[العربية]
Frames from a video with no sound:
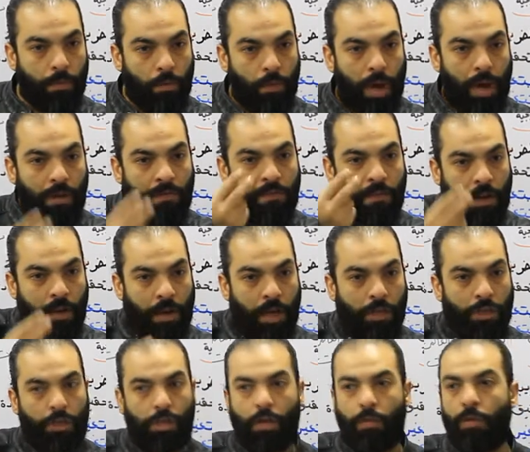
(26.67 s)
و2000
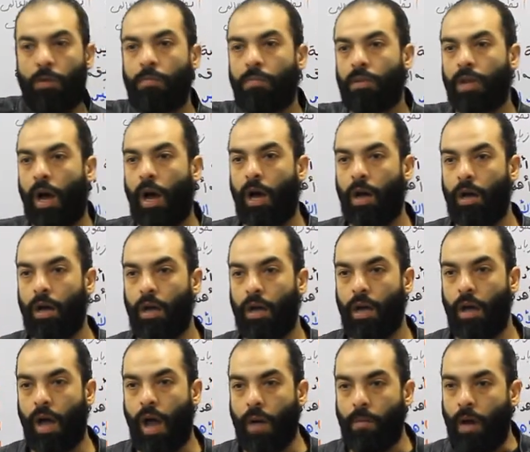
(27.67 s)
هيشتري بيهم بضاعه
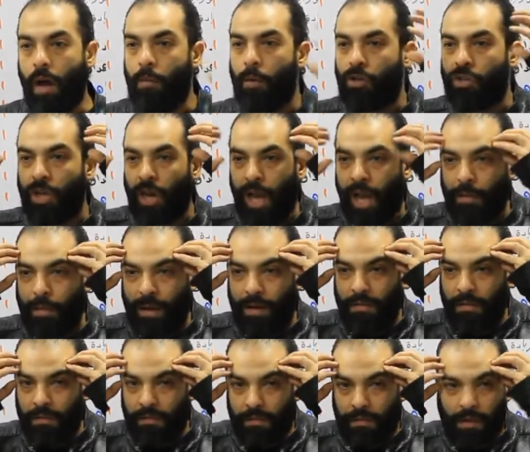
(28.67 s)
قام حموك شلهبل